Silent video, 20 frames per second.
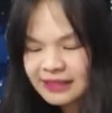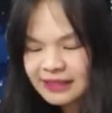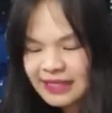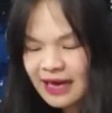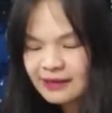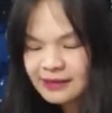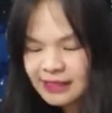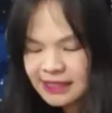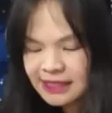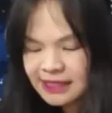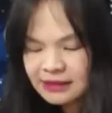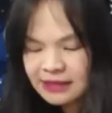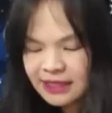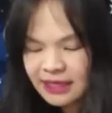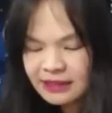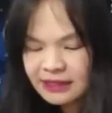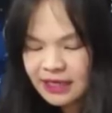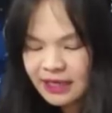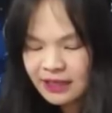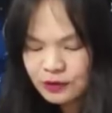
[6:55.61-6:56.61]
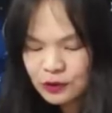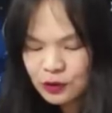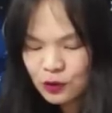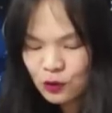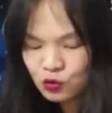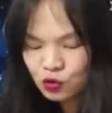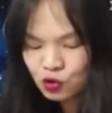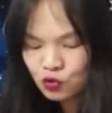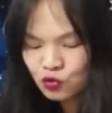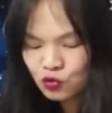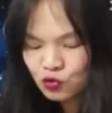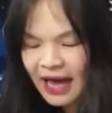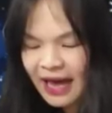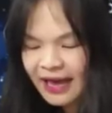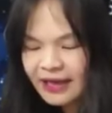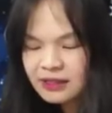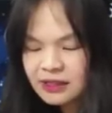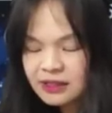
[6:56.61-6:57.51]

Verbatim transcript: 藏镜人给揪出来。